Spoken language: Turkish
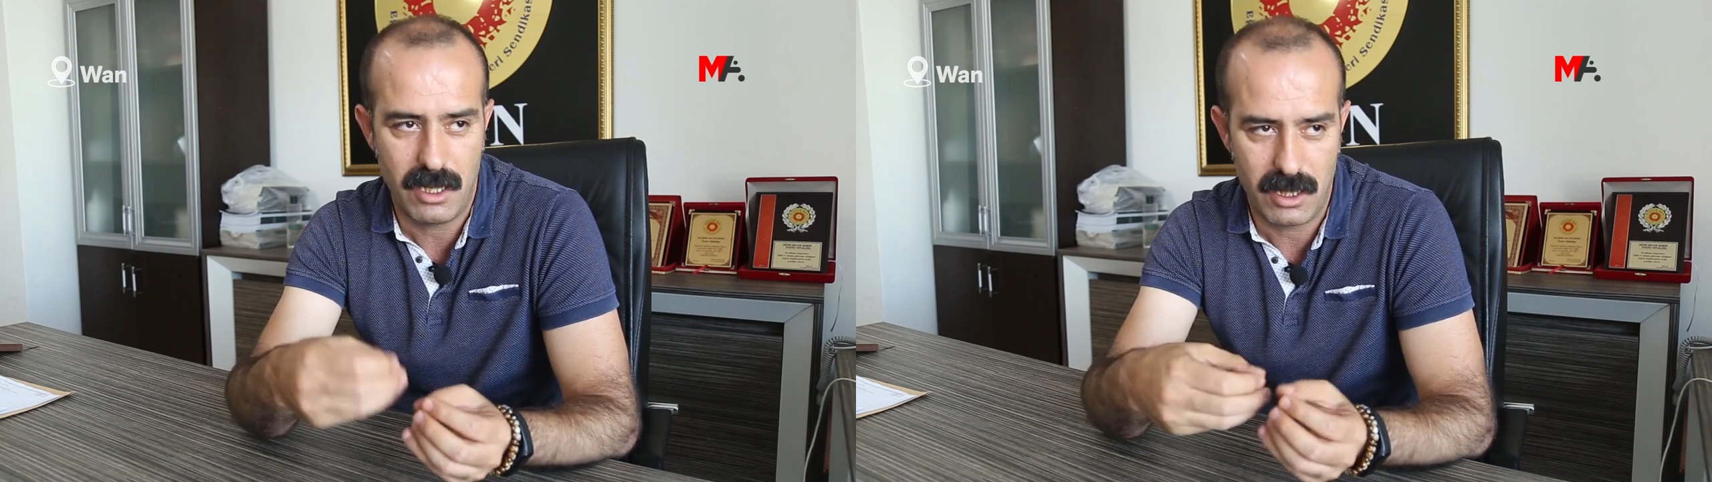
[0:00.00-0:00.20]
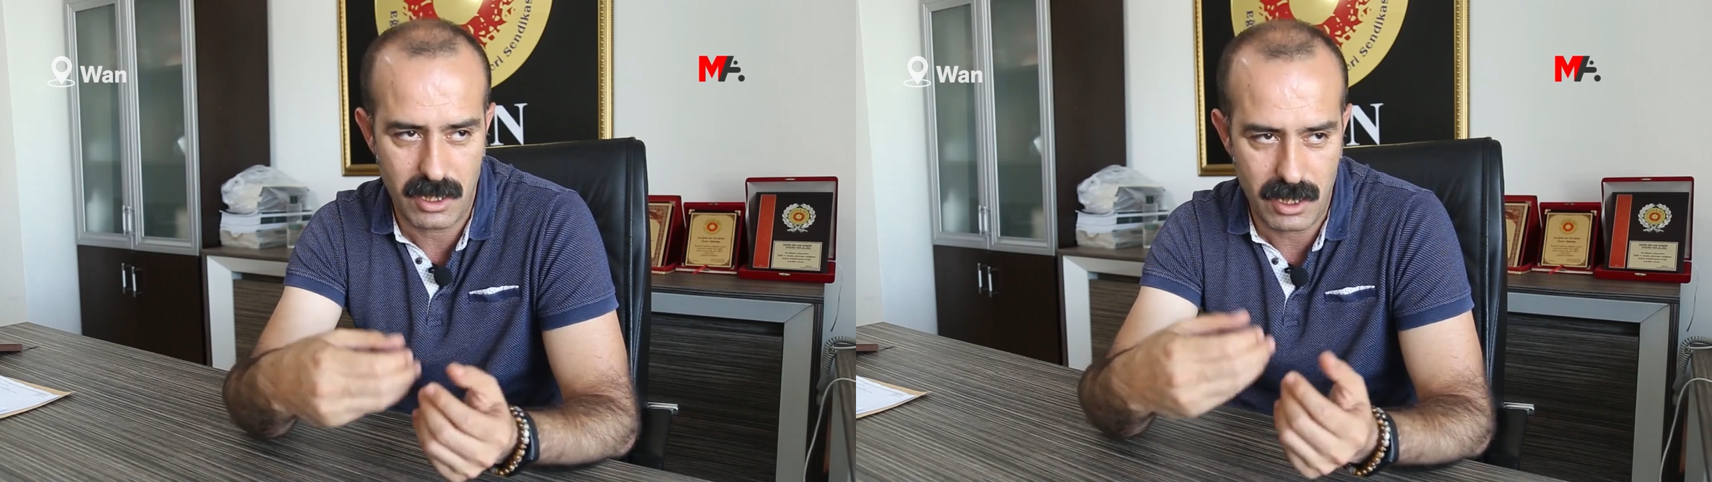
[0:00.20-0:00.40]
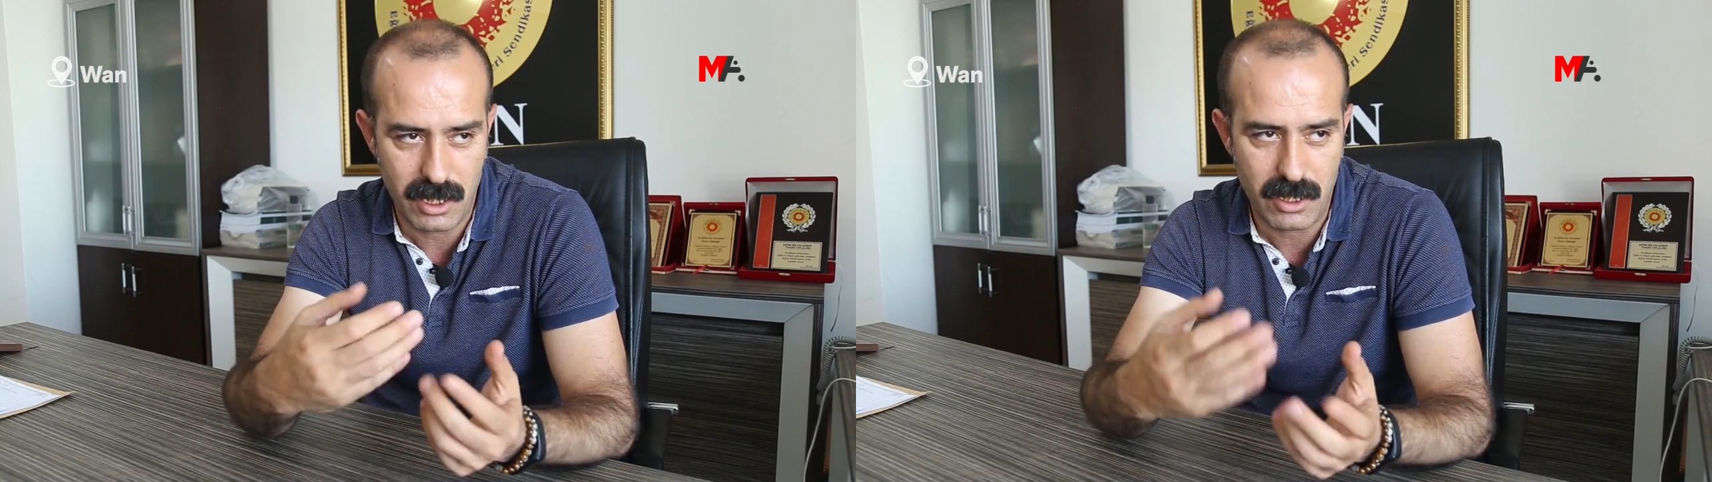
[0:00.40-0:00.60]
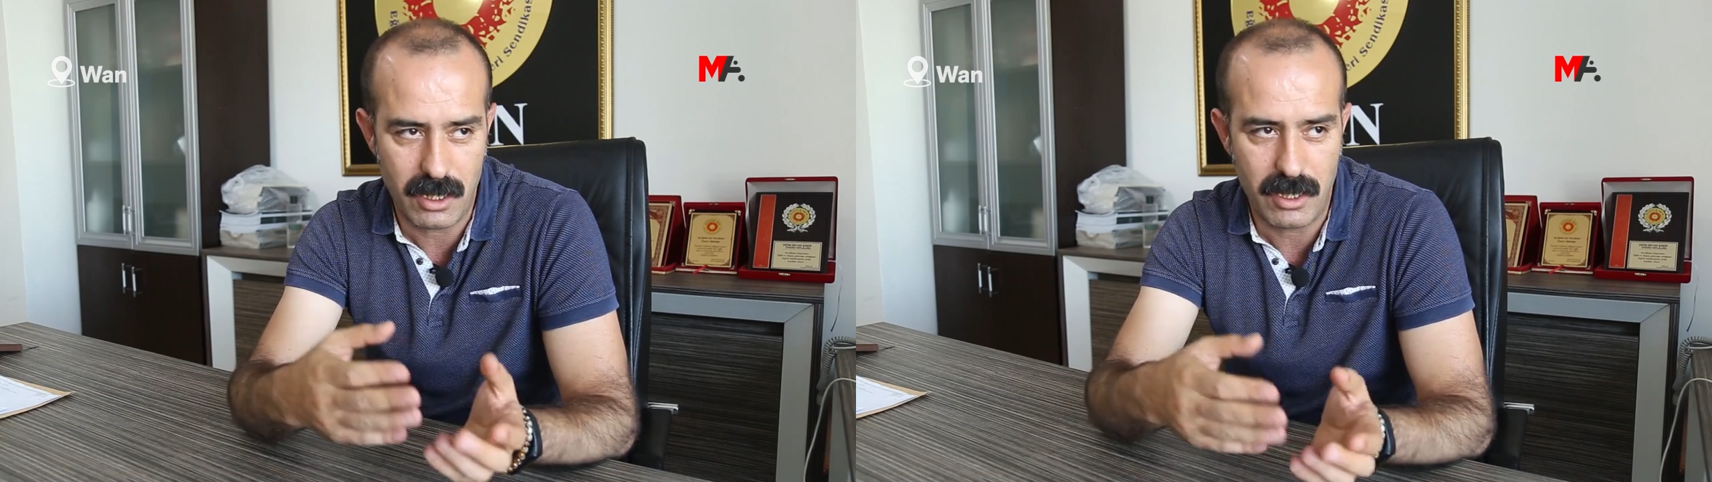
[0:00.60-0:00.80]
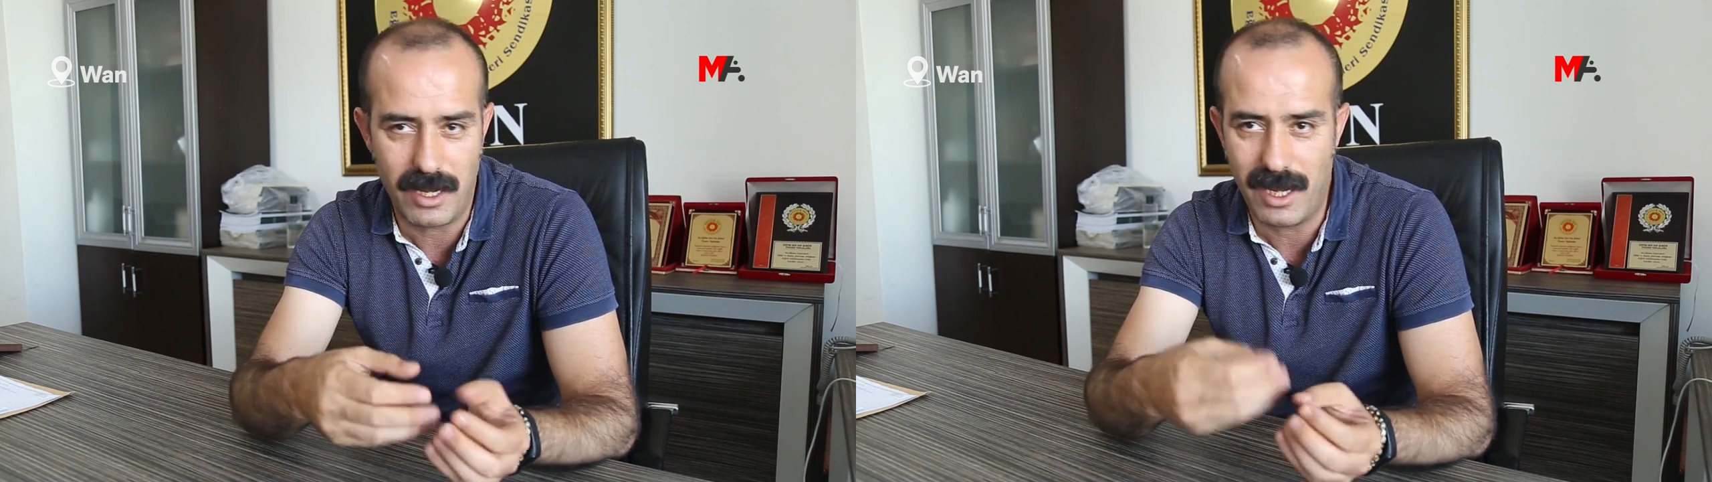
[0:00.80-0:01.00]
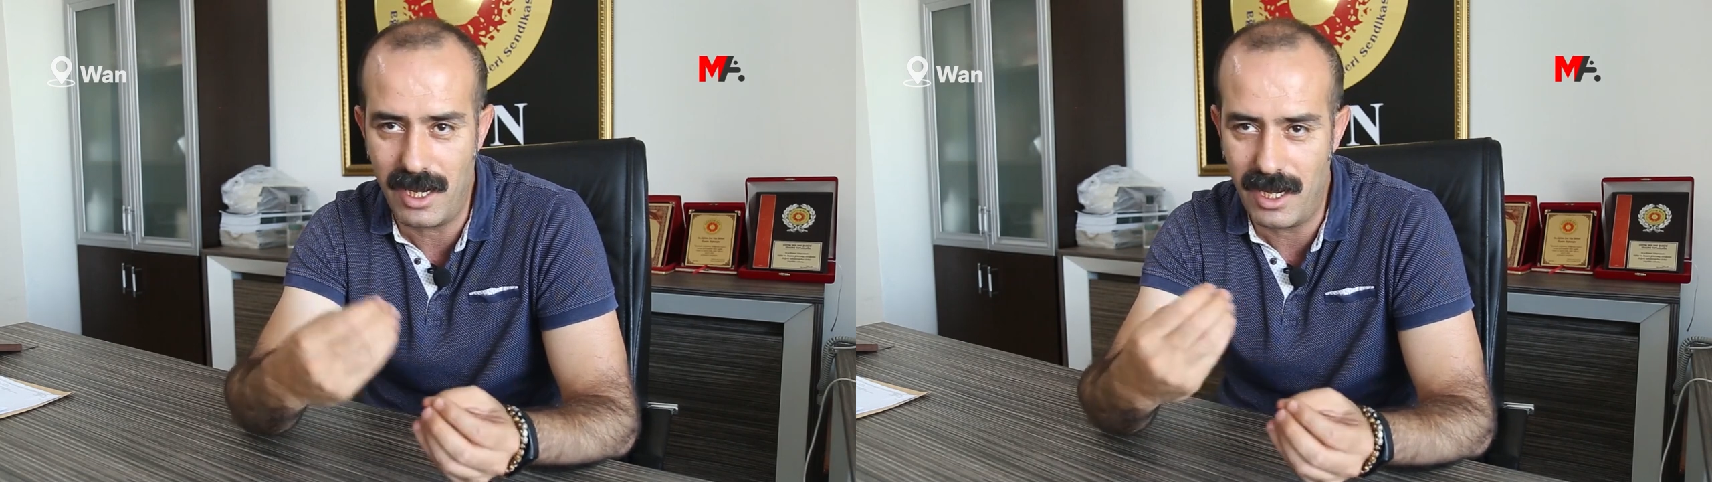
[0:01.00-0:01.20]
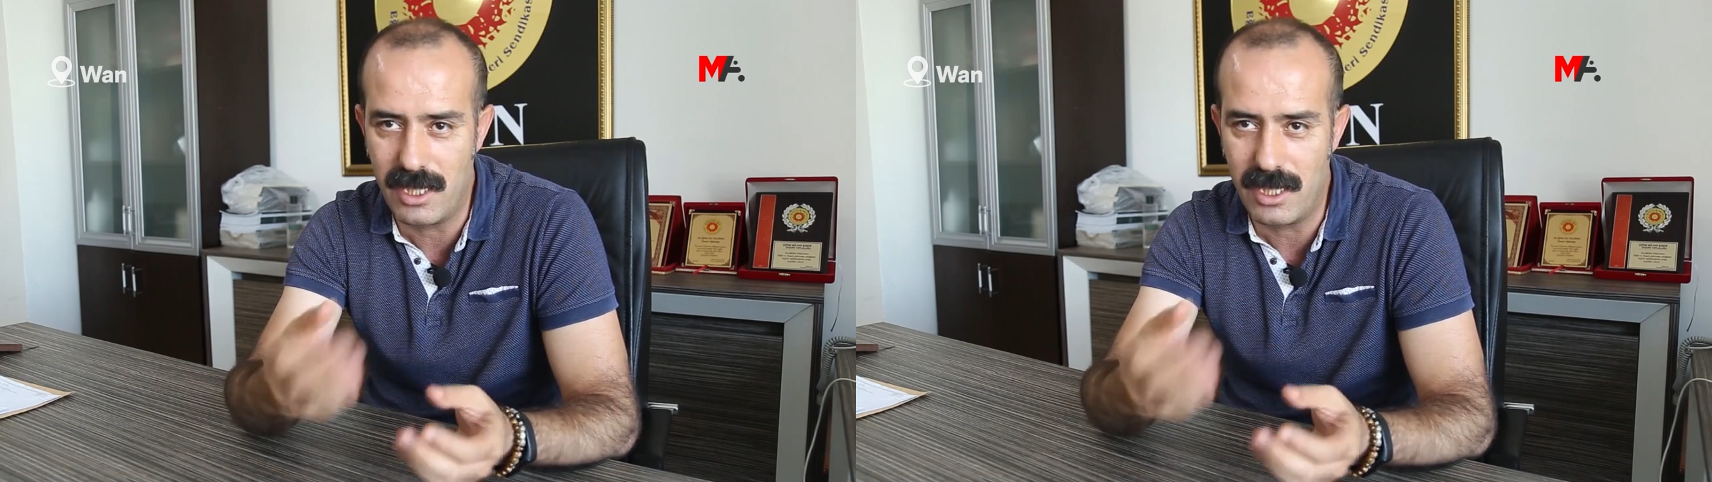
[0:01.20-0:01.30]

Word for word: e, ilk anneyle